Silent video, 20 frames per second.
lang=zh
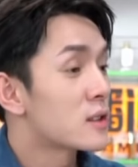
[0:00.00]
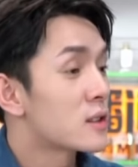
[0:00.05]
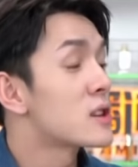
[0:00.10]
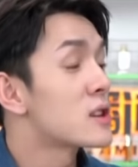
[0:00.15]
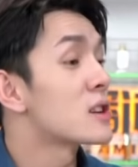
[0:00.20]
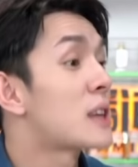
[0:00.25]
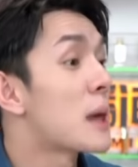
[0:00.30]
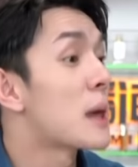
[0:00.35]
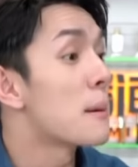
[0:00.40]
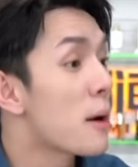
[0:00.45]
呃，
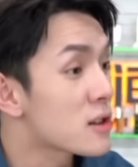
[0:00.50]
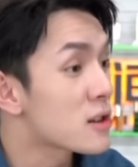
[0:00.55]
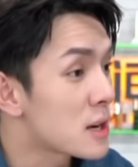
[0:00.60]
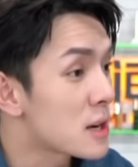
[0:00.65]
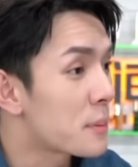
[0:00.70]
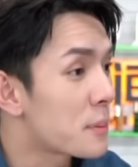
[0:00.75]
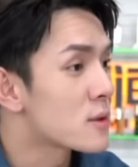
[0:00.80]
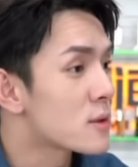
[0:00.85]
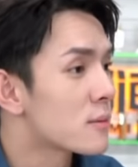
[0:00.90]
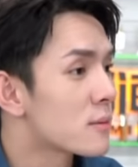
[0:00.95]
这是天猫
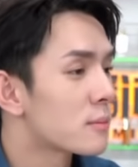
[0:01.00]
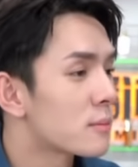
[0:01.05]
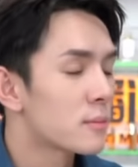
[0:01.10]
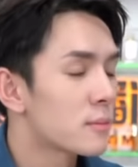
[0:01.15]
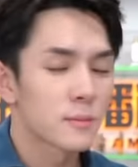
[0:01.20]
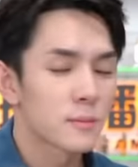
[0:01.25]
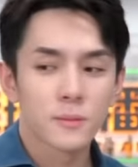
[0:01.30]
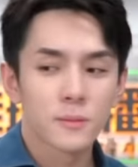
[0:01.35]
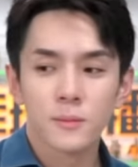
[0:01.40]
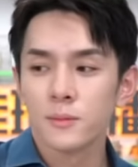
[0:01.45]
奢品，这是
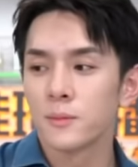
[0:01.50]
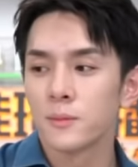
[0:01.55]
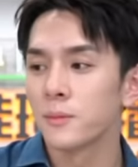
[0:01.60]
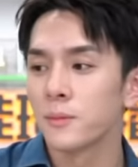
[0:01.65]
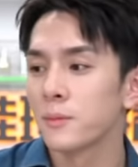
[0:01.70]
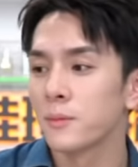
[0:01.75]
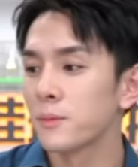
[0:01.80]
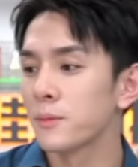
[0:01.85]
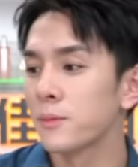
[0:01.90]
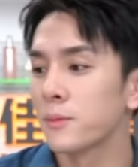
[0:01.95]
平台
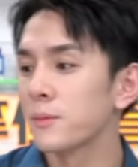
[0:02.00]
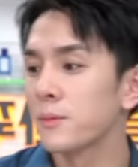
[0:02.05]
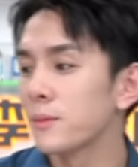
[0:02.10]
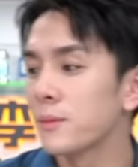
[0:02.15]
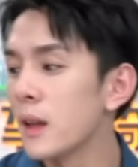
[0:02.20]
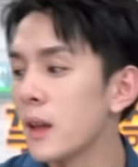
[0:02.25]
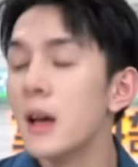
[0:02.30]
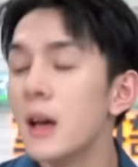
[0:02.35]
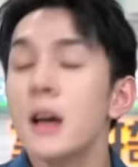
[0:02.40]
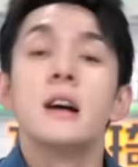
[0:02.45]
送的，
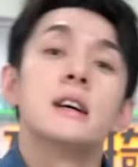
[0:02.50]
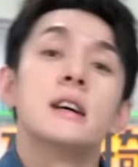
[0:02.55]
也不